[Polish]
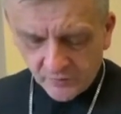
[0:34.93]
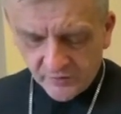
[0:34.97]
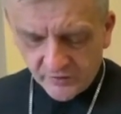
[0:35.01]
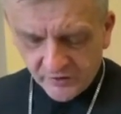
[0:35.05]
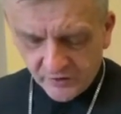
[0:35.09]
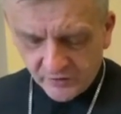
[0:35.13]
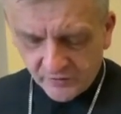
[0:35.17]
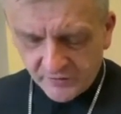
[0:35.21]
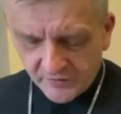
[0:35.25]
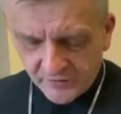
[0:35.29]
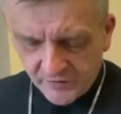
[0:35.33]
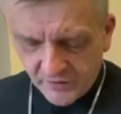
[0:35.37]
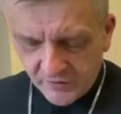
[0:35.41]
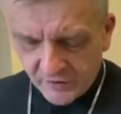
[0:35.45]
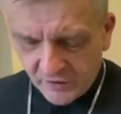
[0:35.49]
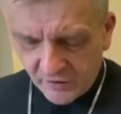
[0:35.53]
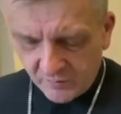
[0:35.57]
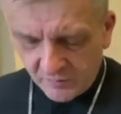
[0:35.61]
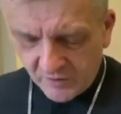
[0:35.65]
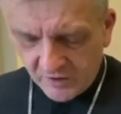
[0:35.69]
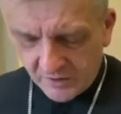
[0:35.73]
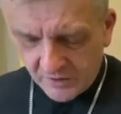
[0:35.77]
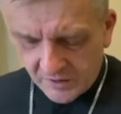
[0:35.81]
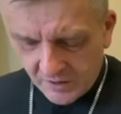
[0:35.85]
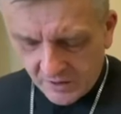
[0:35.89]
co chcecie
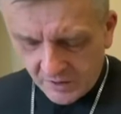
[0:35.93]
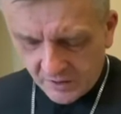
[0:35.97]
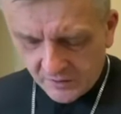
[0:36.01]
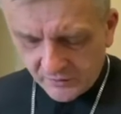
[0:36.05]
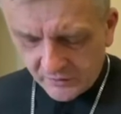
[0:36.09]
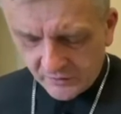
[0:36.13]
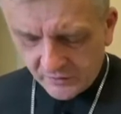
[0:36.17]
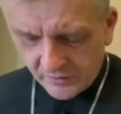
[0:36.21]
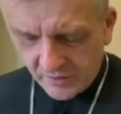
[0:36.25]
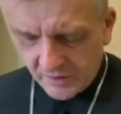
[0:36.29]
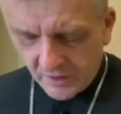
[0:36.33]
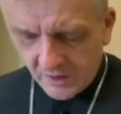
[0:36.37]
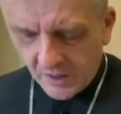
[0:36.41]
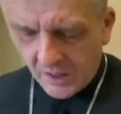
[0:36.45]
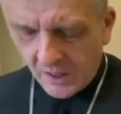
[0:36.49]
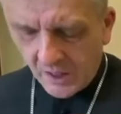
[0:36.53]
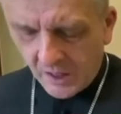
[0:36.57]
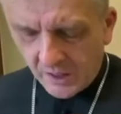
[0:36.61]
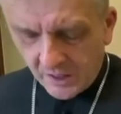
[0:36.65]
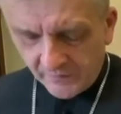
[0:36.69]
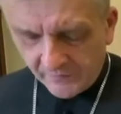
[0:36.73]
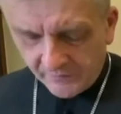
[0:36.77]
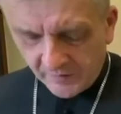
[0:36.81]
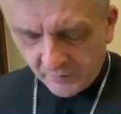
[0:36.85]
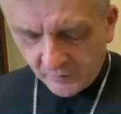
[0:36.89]
mi dać,
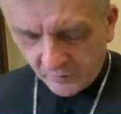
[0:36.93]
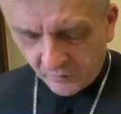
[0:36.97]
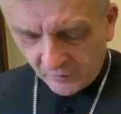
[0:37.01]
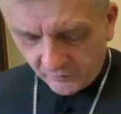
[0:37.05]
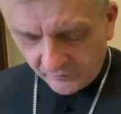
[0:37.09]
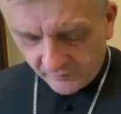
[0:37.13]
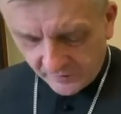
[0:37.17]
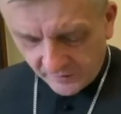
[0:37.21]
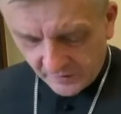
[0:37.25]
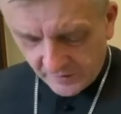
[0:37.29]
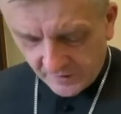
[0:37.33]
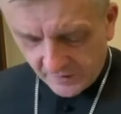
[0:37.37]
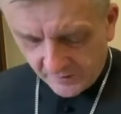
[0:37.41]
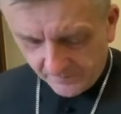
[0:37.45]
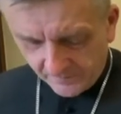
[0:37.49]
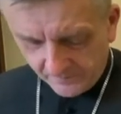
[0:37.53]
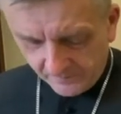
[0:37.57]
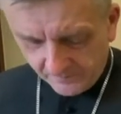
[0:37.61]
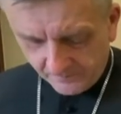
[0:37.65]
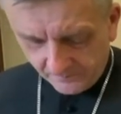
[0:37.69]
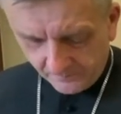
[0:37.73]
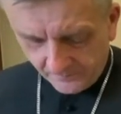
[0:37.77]
a ja wam go wydam.